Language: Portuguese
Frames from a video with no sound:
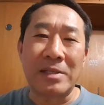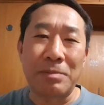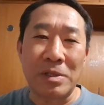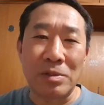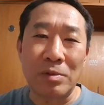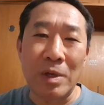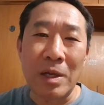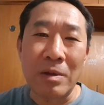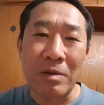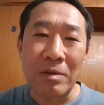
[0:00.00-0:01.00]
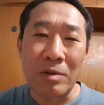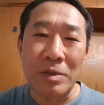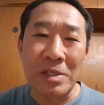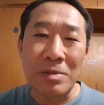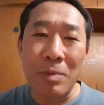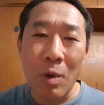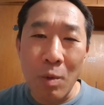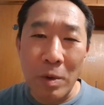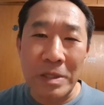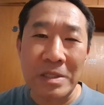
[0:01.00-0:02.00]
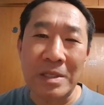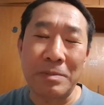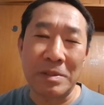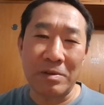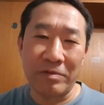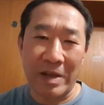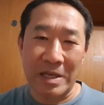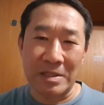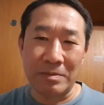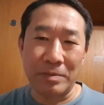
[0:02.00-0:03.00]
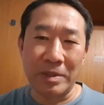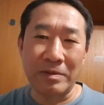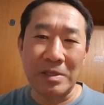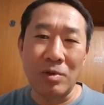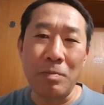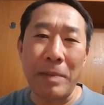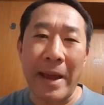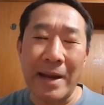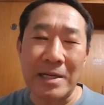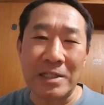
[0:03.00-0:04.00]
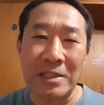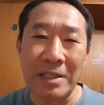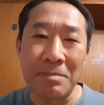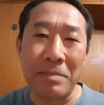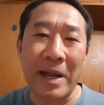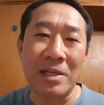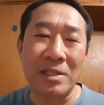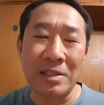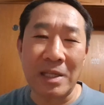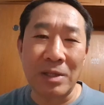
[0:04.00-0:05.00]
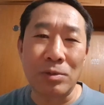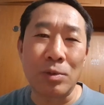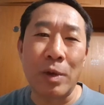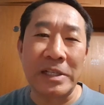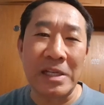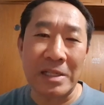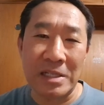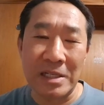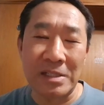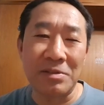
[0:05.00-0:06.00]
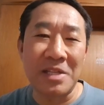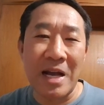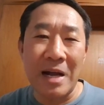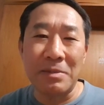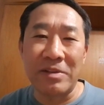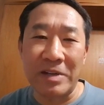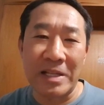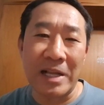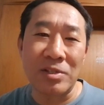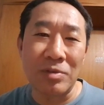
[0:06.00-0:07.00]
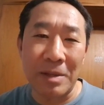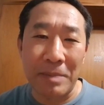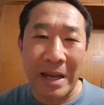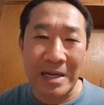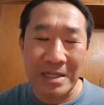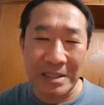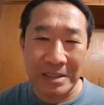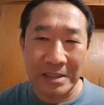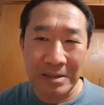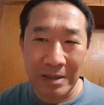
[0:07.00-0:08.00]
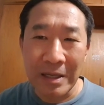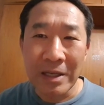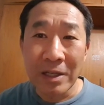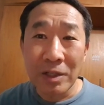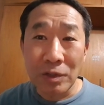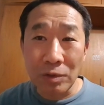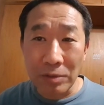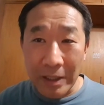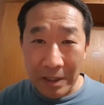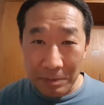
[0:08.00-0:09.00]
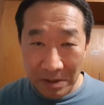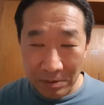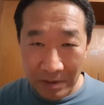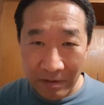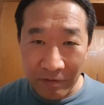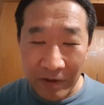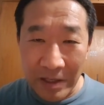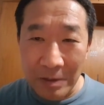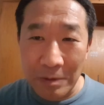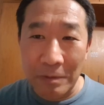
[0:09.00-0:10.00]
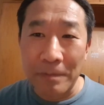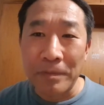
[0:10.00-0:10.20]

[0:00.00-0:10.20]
essa pessoa coisas boas que a pessoa faz. Porque você não perde, ninguém perde dentro do coração da gente. Se você ama de verdade, nunca perde, né? Tudo aquilo que a pessoa tem feito,